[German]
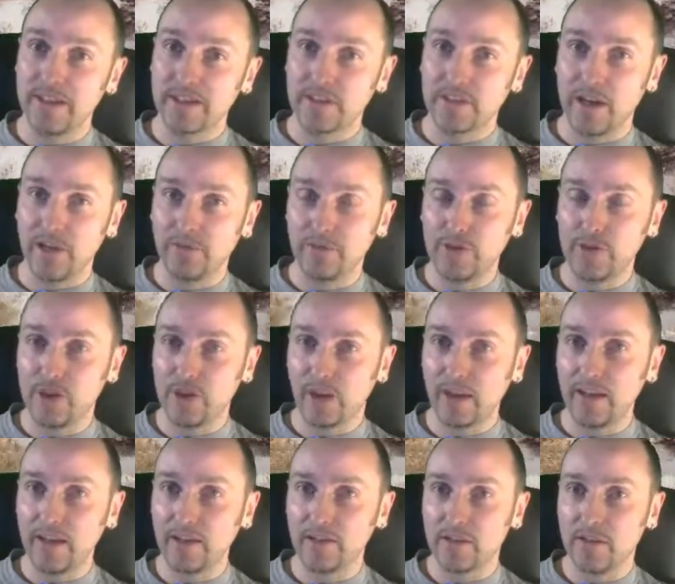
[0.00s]
Also auf die
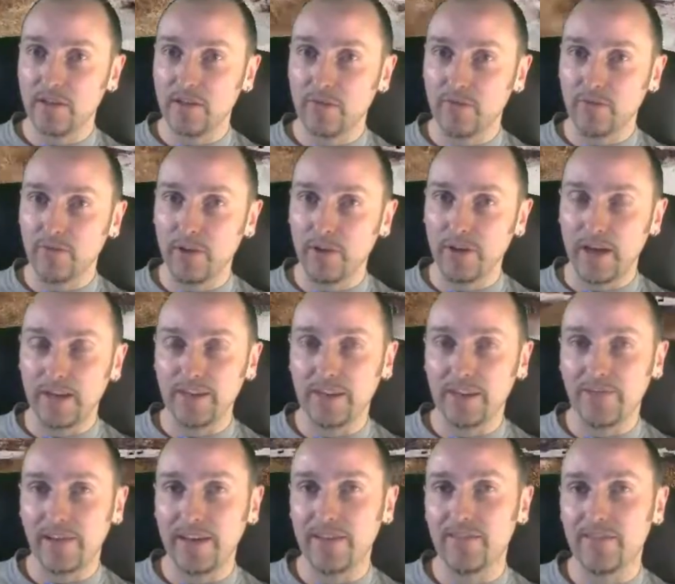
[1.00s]
Schräge da vorne an
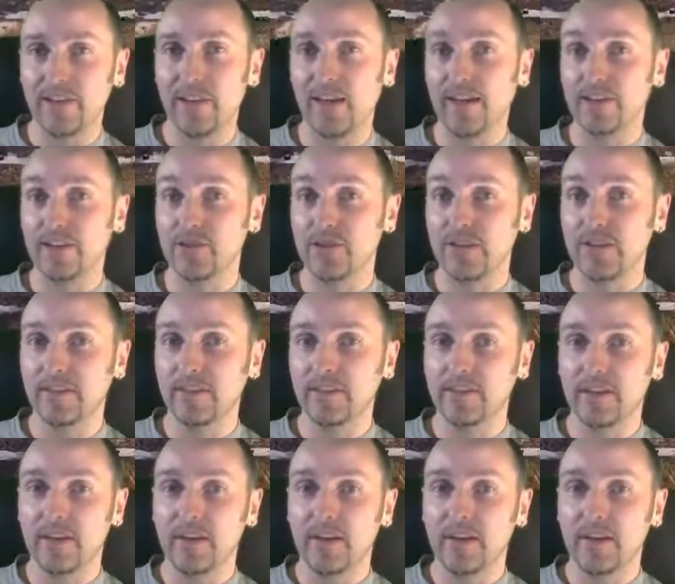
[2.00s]
der Wanne, wenn er ranschießt,